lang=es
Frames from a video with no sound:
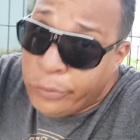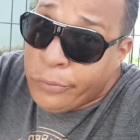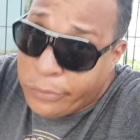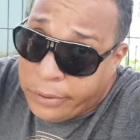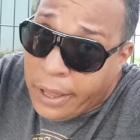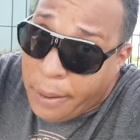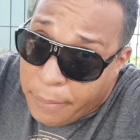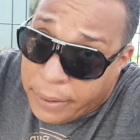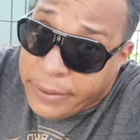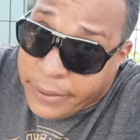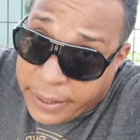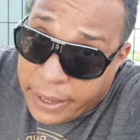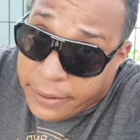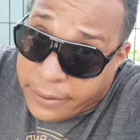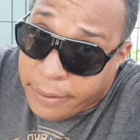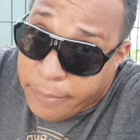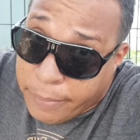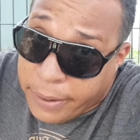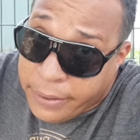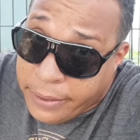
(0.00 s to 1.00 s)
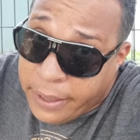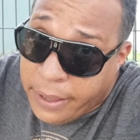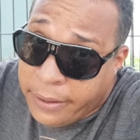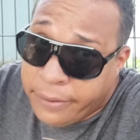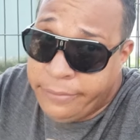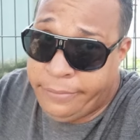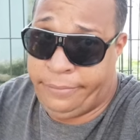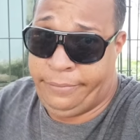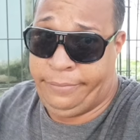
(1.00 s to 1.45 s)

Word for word: Ustedes me entienden, ¿verdad?